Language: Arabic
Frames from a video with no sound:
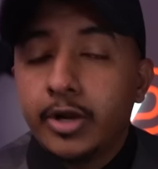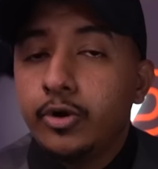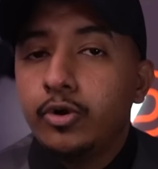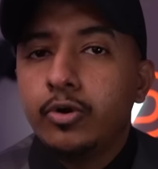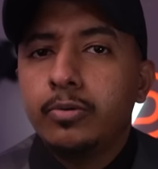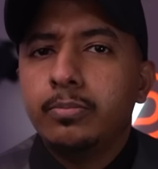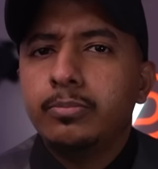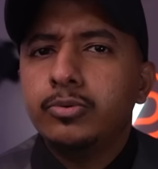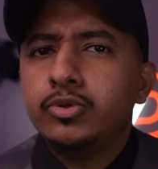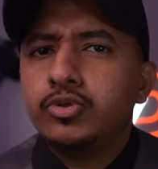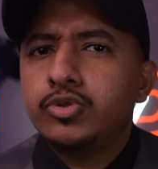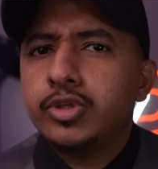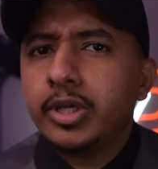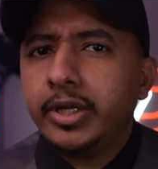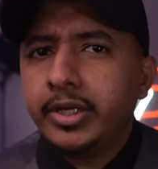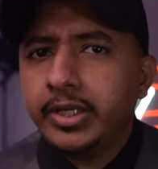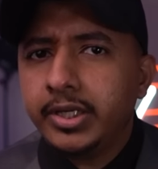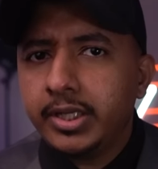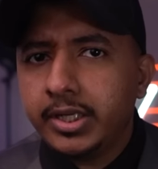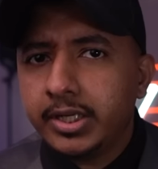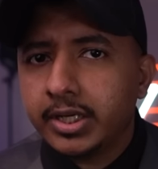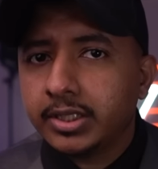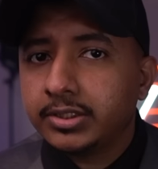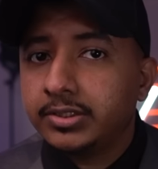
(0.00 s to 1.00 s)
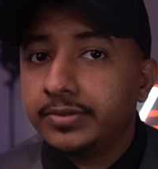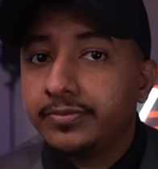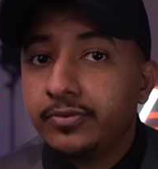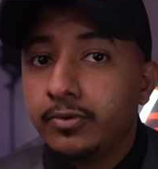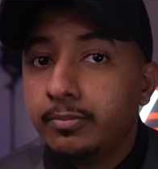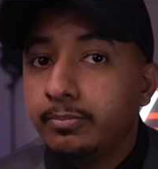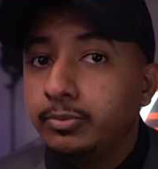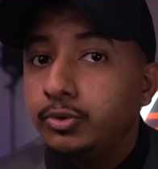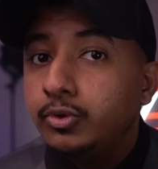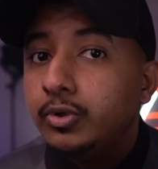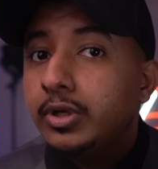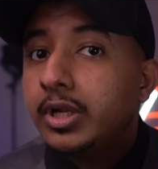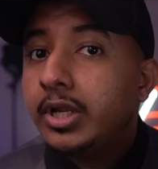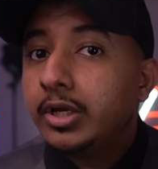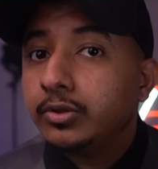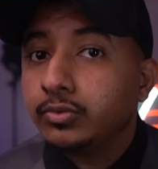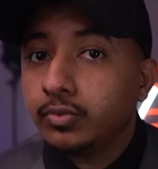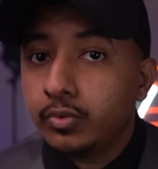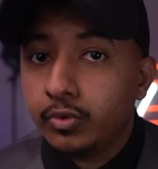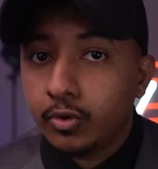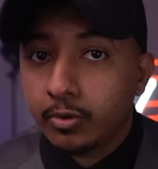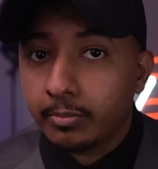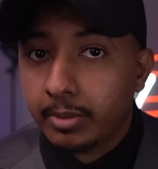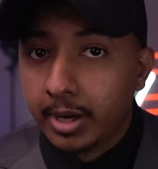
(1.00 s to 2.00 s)
لأنهم مستحيل يختفون بدون لا
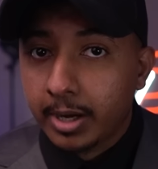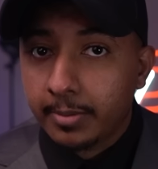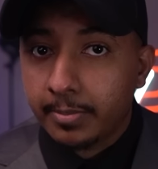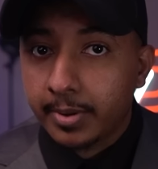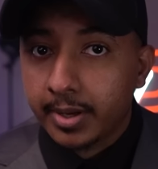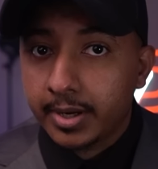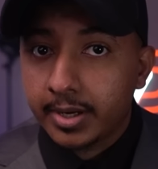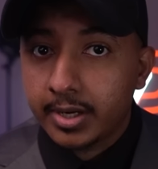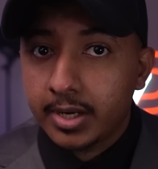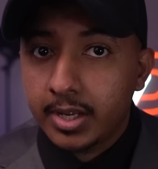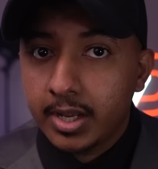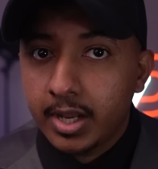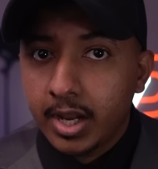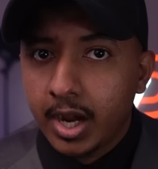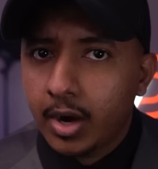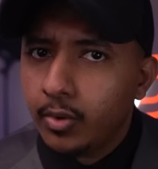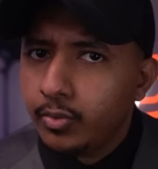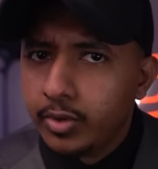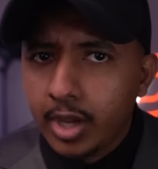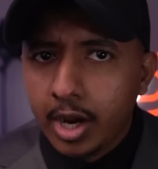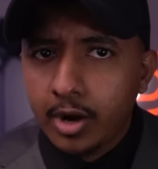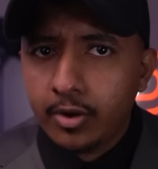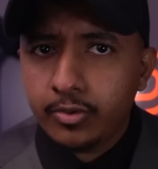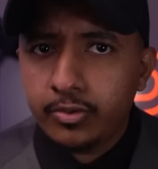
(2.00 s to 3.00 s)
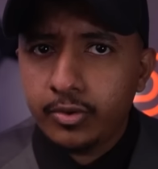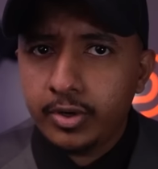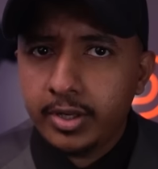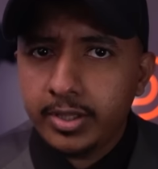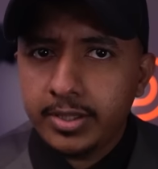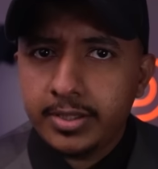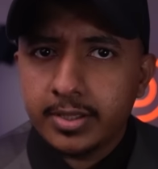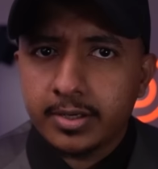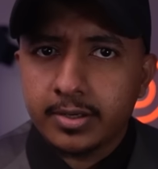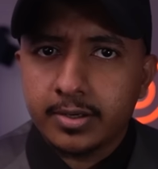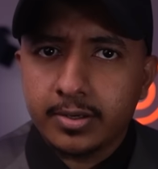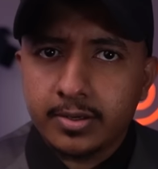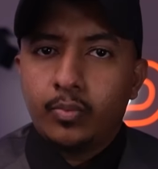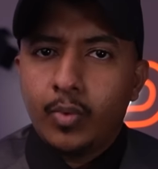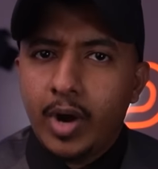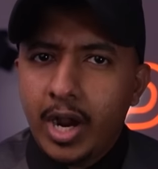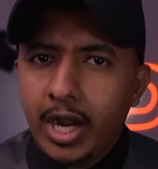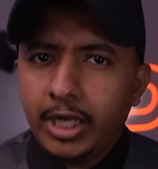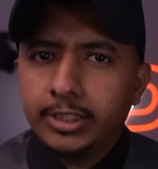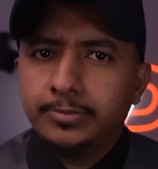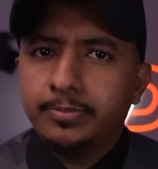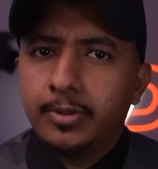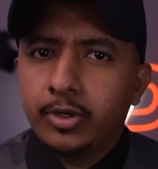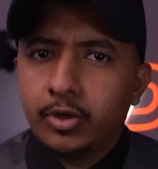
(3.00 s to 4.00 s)
يعطونهم خبر او ياخذوا الاذن
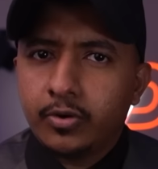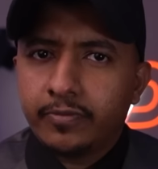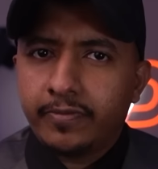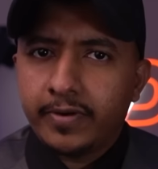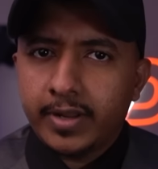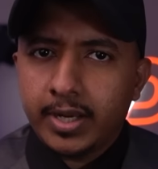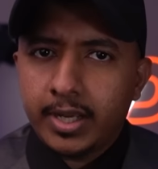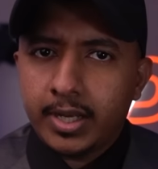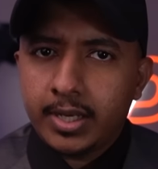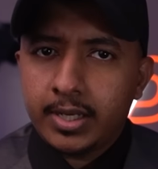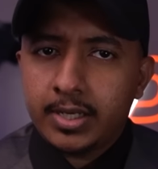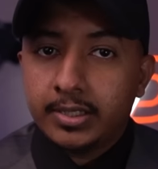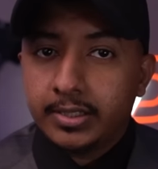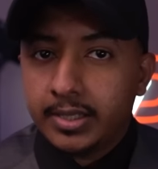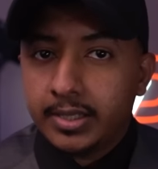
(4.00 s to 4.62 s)
واحد من الكفلاء